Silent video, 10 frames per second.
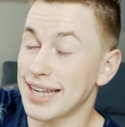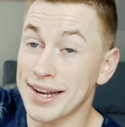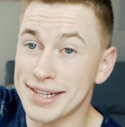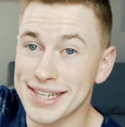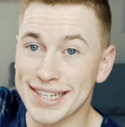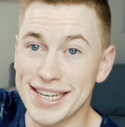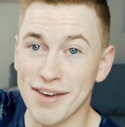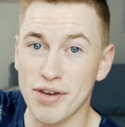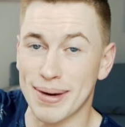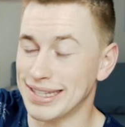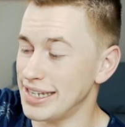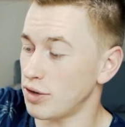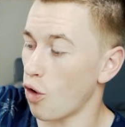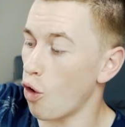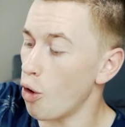Es handelt sich hier, wie man sieht,
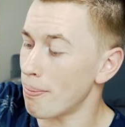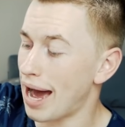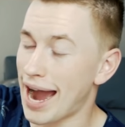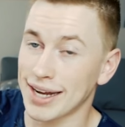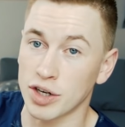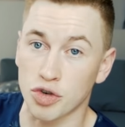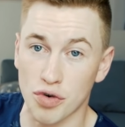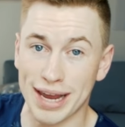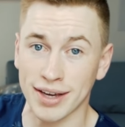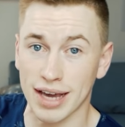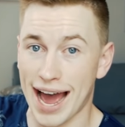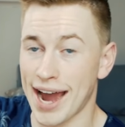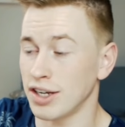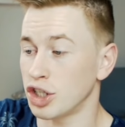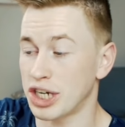um einen Drink,
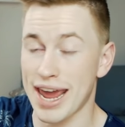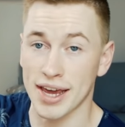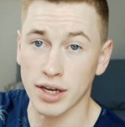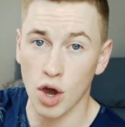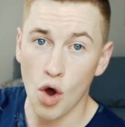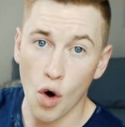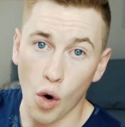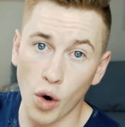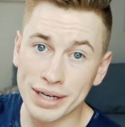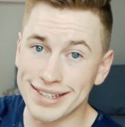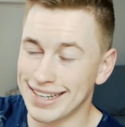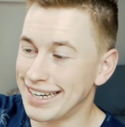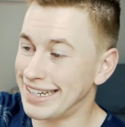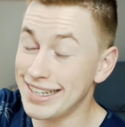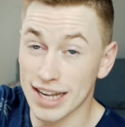einen Shake und
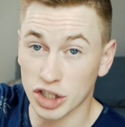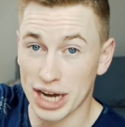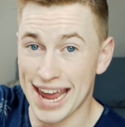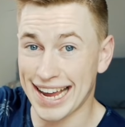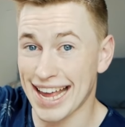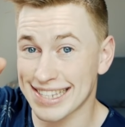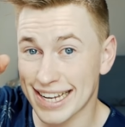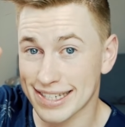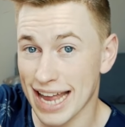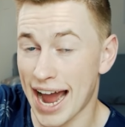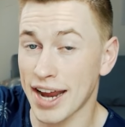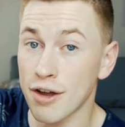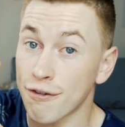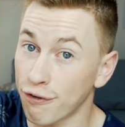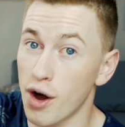dieser Shake ersetzt
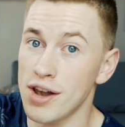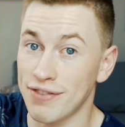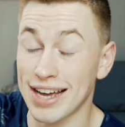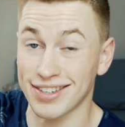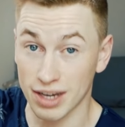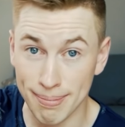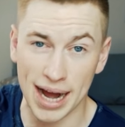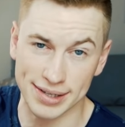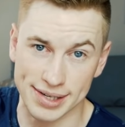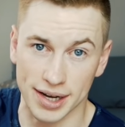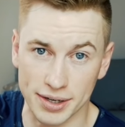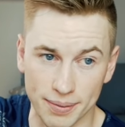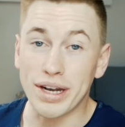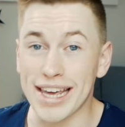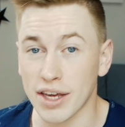eine vollwertige Mahlzeit.
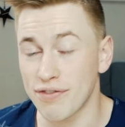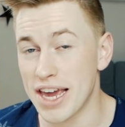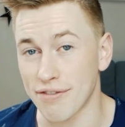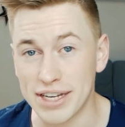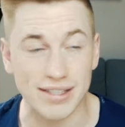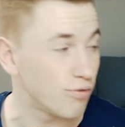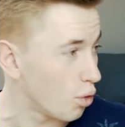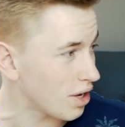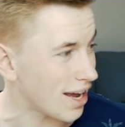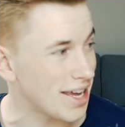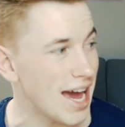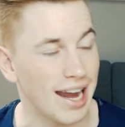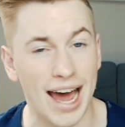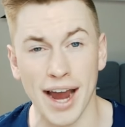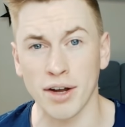Und ich, wie ihr wisst, wohne ja hier
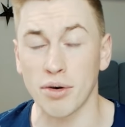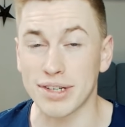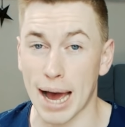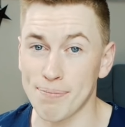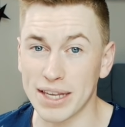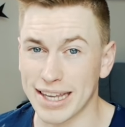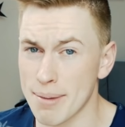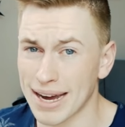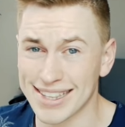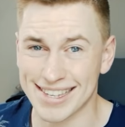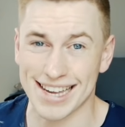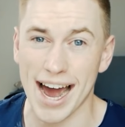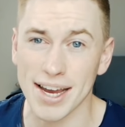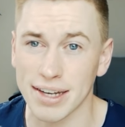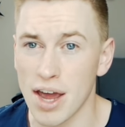alleine und habe nicht immer
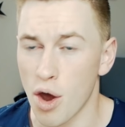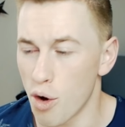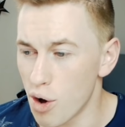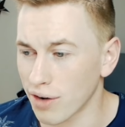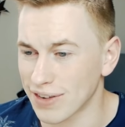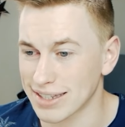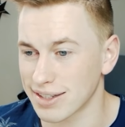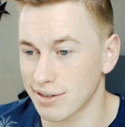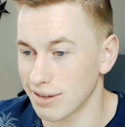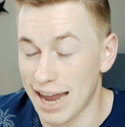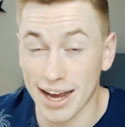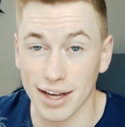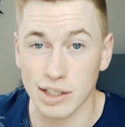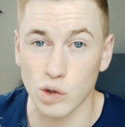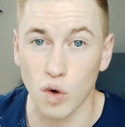Zeit, irgendwas
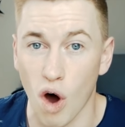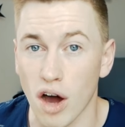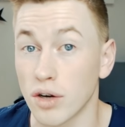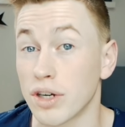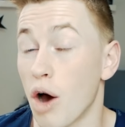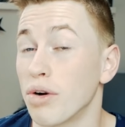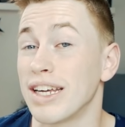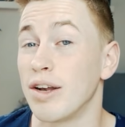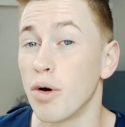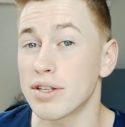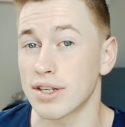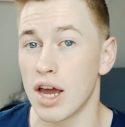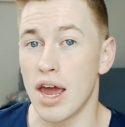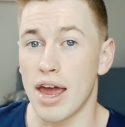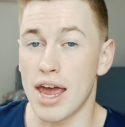Leckeres zu kochen und auch nicht Lust
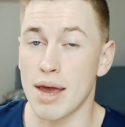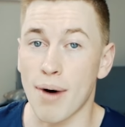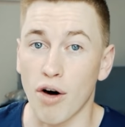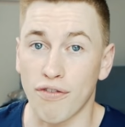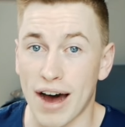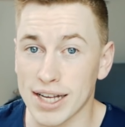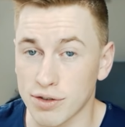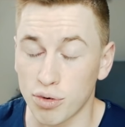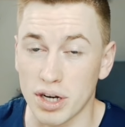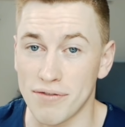äh, immer auf Fast Food.